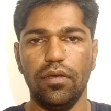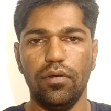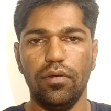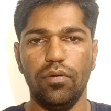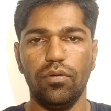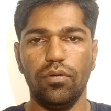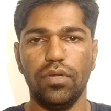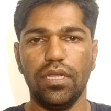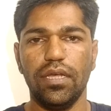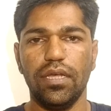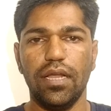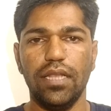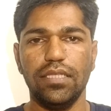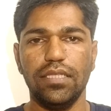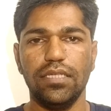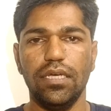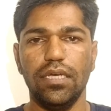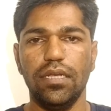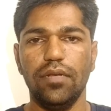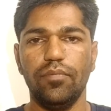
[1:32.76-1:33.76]

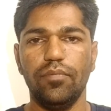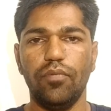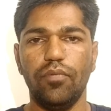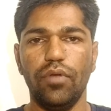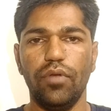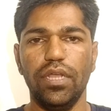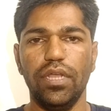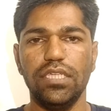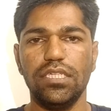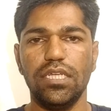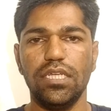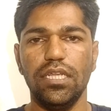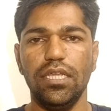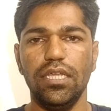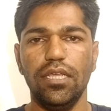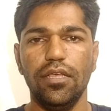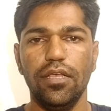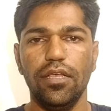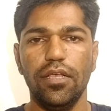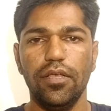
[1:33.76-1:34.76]
हॉर्टिकल्चर फॉरेस्ट्री
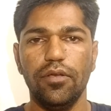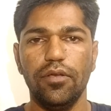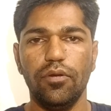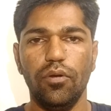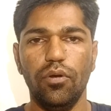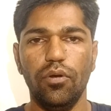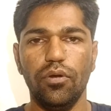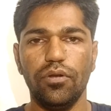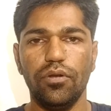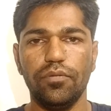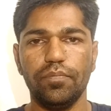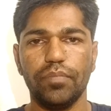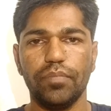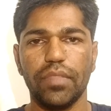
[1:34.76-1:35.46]
और